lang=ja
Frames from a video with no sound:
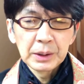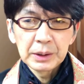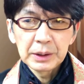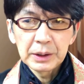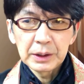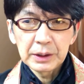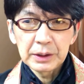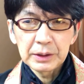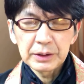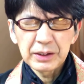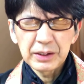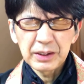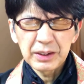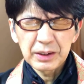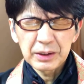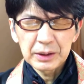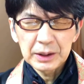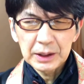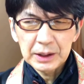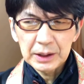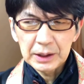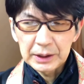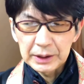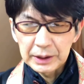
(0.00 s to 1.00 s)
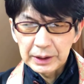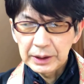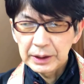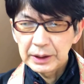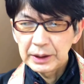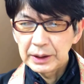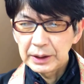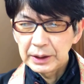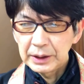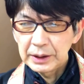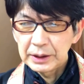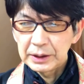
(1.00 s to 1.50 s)
でその中で、
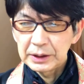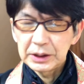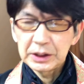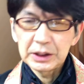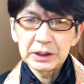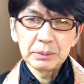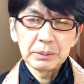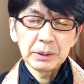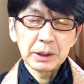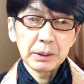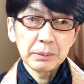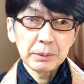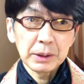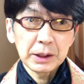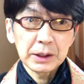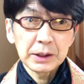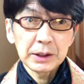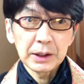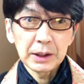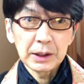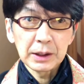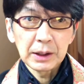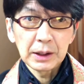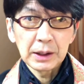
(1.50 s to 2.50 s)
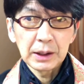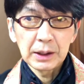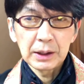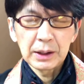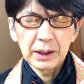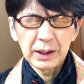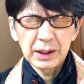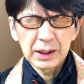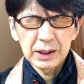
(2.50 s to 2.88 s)
えー、西村真紀さんが